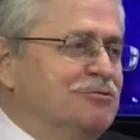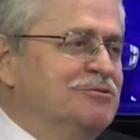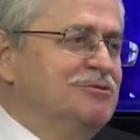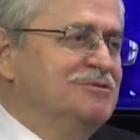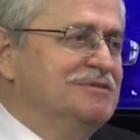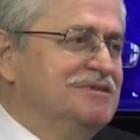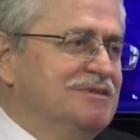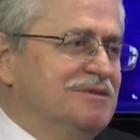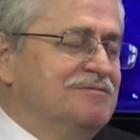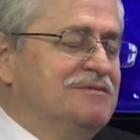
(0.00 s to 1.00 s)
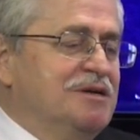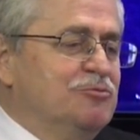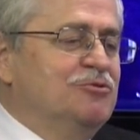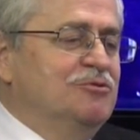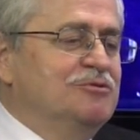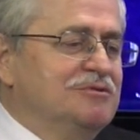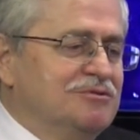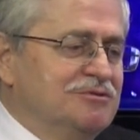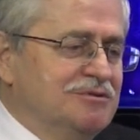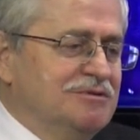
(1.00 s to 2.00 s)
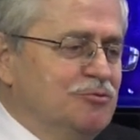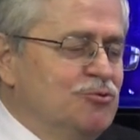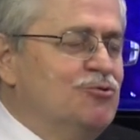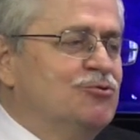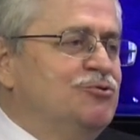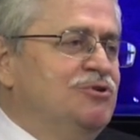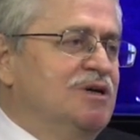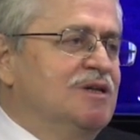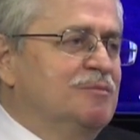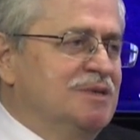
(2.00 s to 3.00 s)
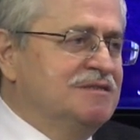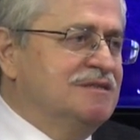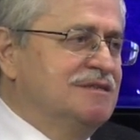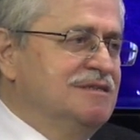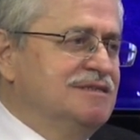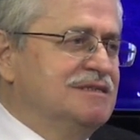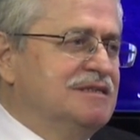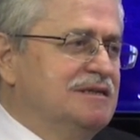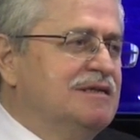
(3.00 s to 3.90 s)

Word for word: olur. Evet ve o e, o kokuyu alamazsınız. Nitekim